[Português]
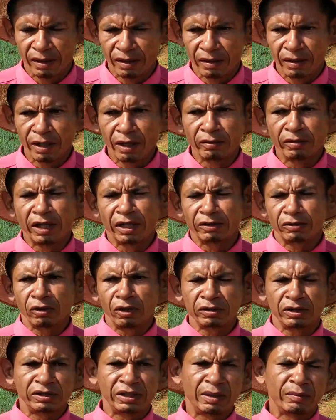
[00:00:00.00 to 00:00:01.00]
Não, da
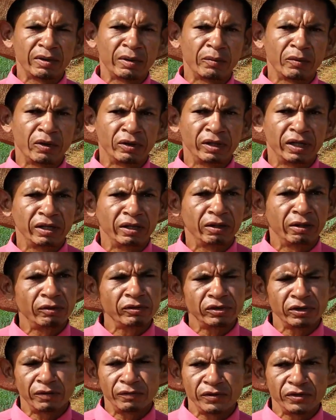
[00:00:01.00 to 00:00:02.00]
torta da mamona ainda não
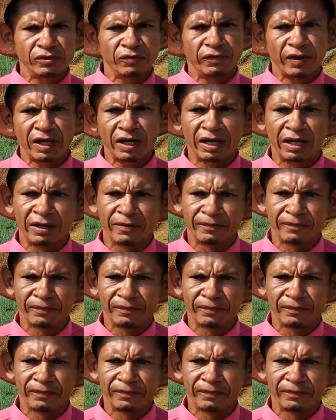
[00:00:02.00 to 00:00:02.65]
tinha visto falar